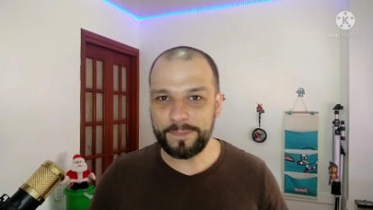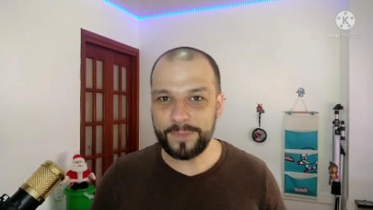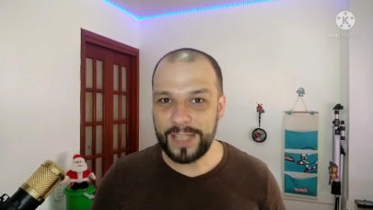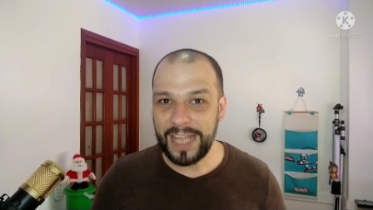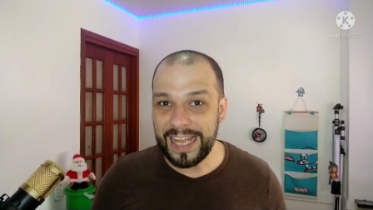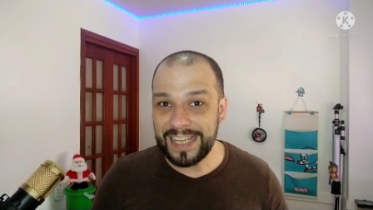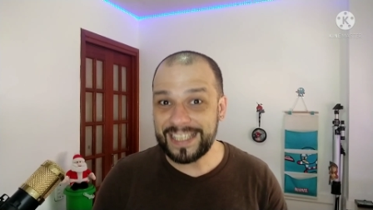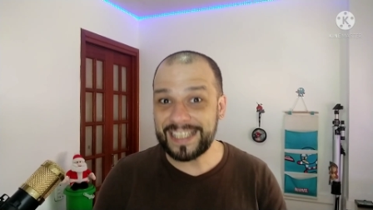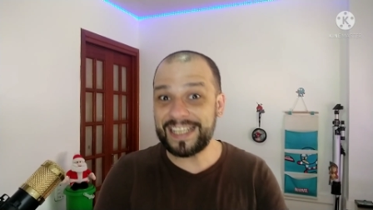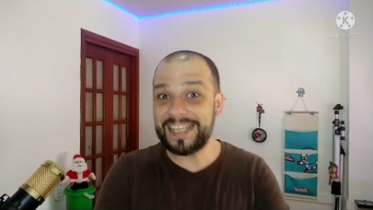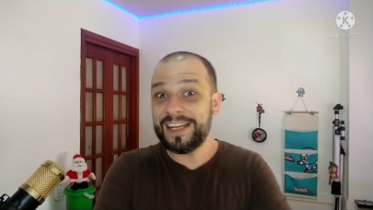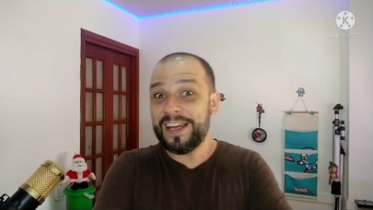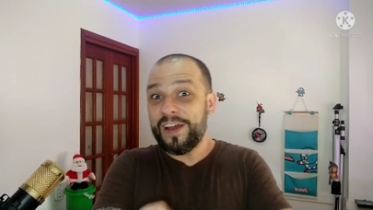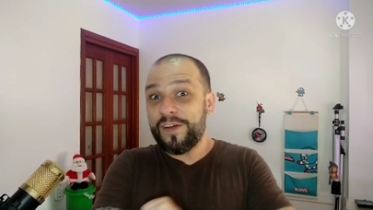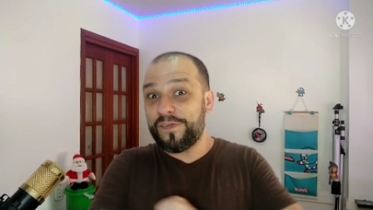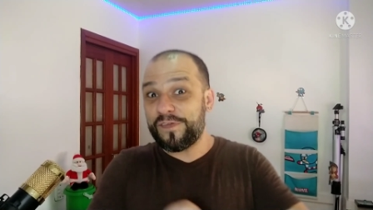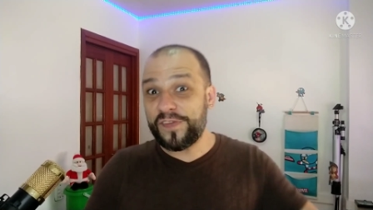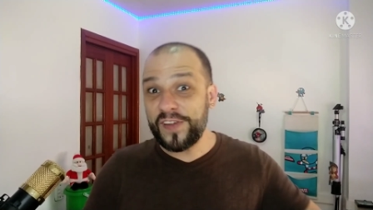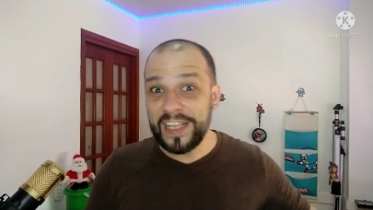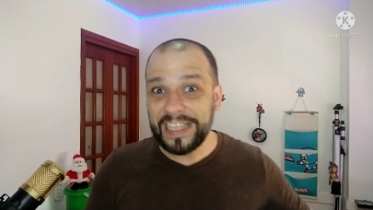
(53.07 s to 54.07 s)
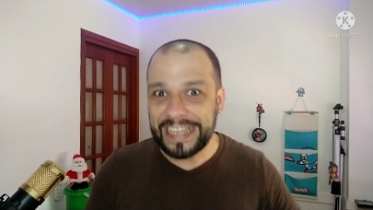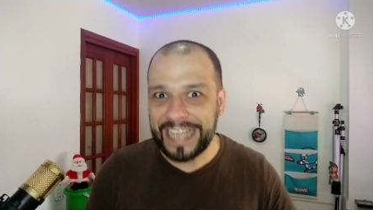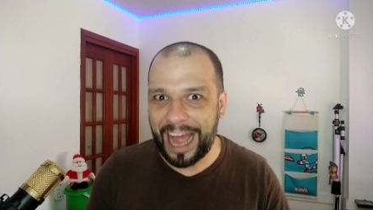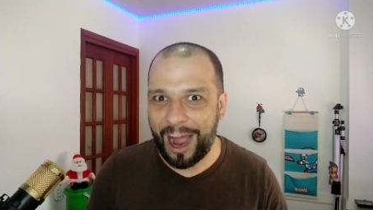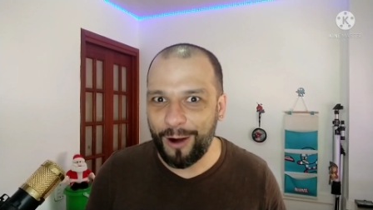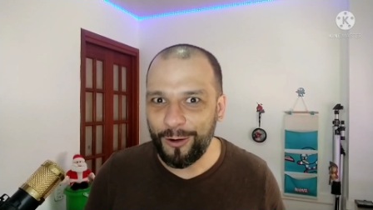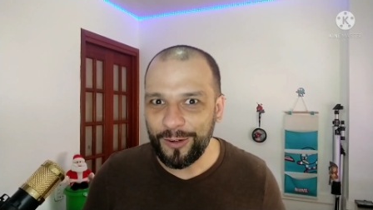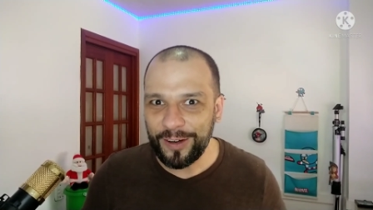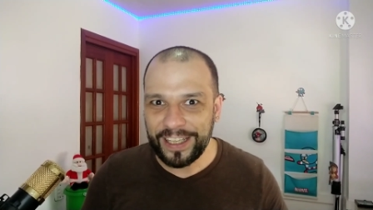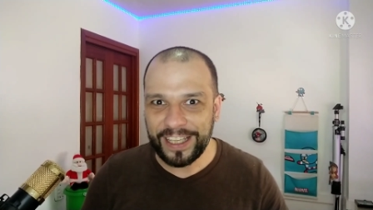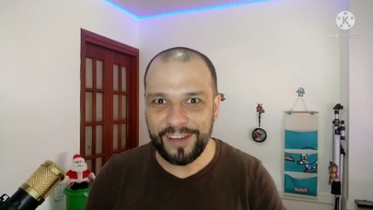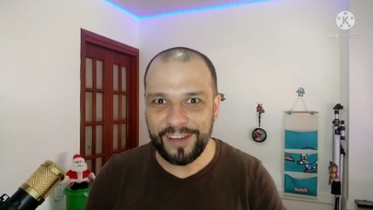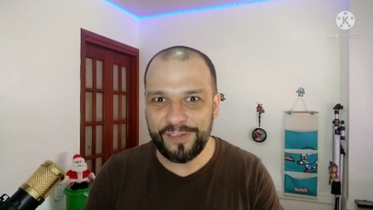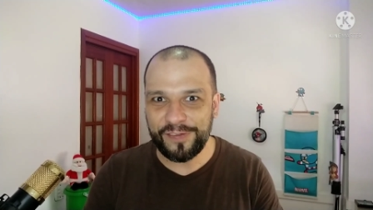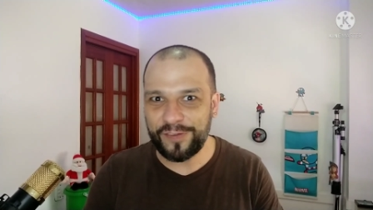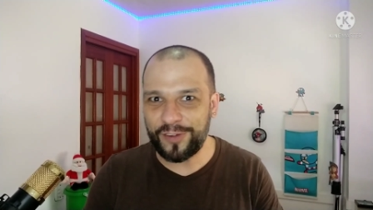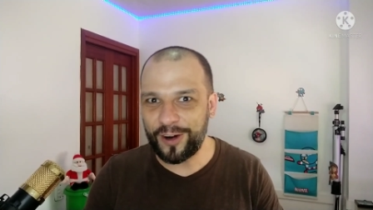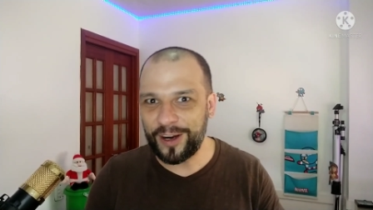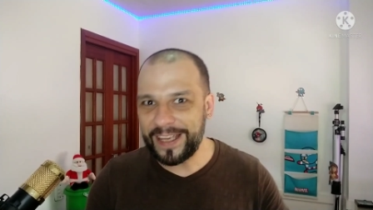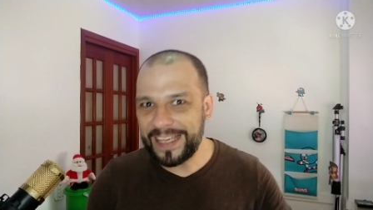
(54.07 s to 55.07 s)
desse final que
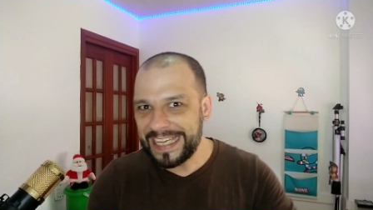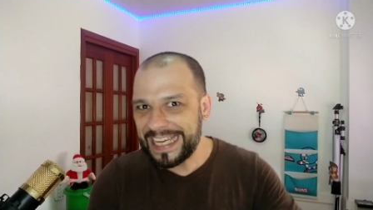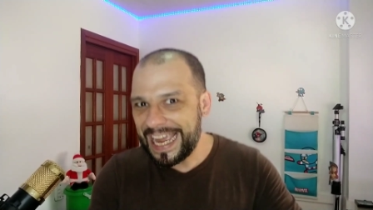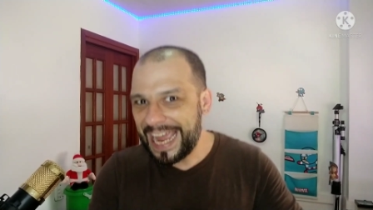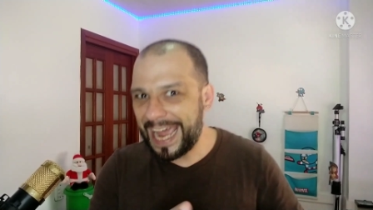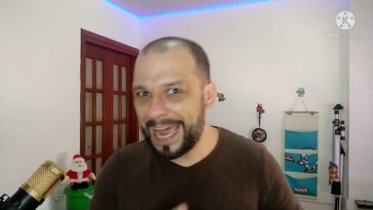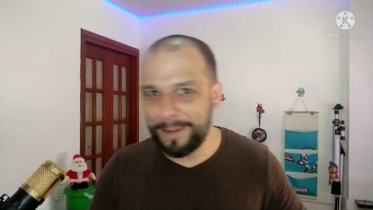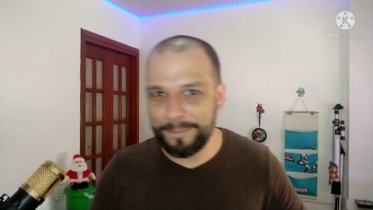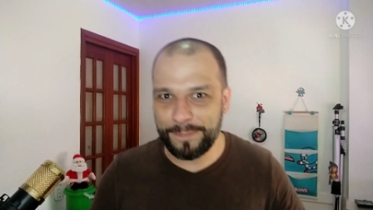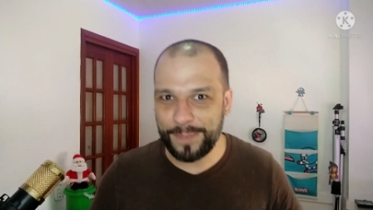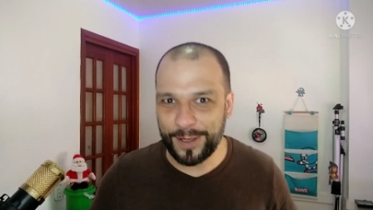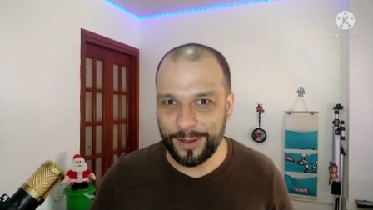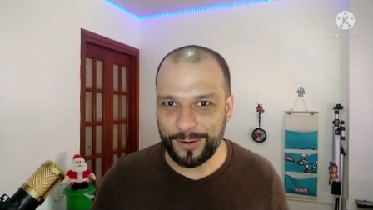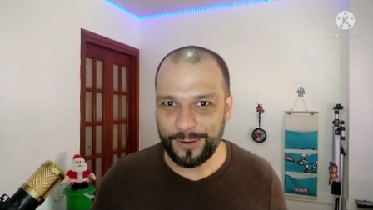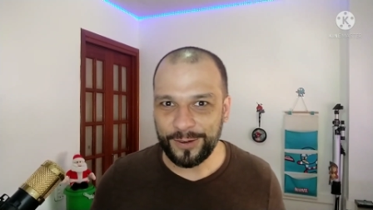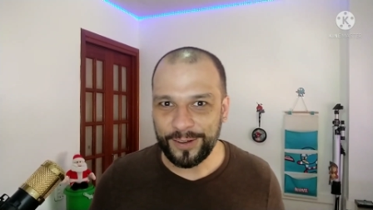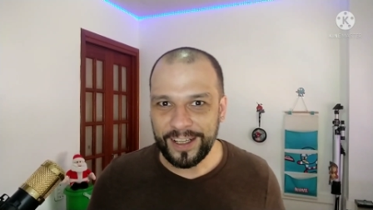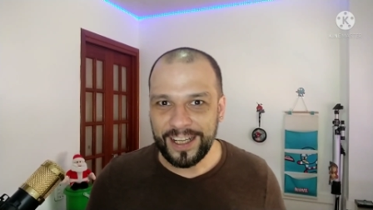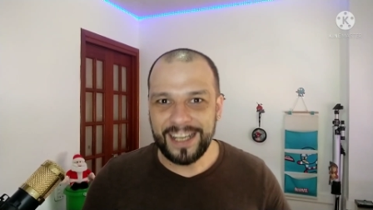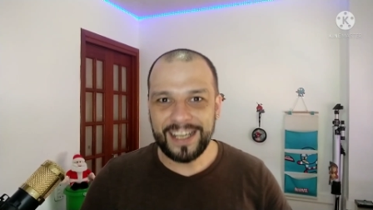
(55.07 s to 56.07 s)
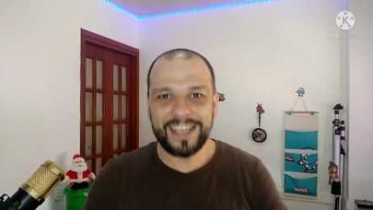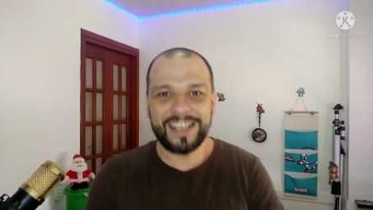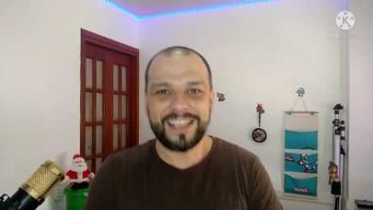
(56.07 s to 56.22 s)
foi épico.